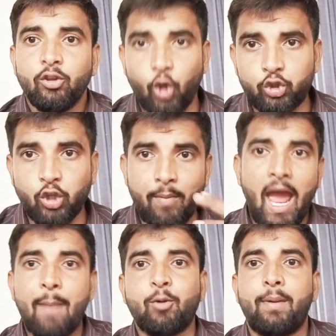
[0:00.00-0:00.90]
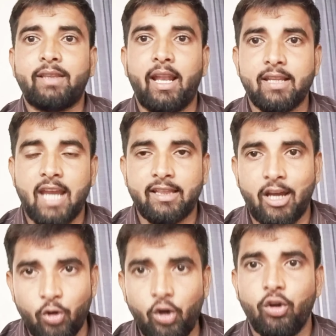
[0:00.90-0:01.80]
दोस्तों मैं आपको बताना
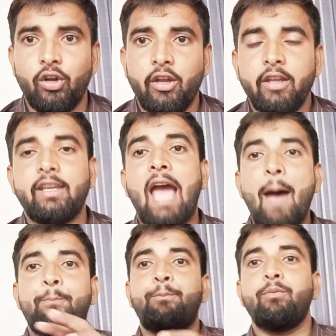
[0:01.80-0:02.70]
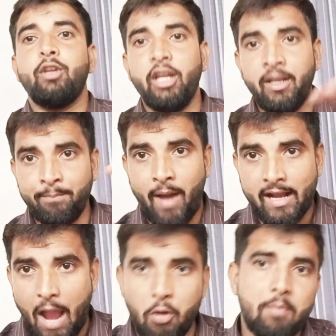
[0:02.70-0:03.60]
चाहता हूँ कि आप इन
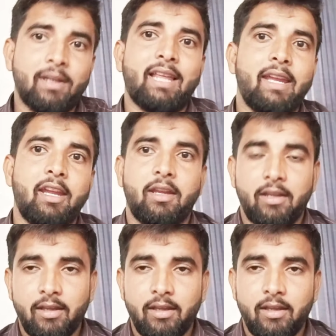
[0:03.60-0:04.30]
बहकावों में मत आइए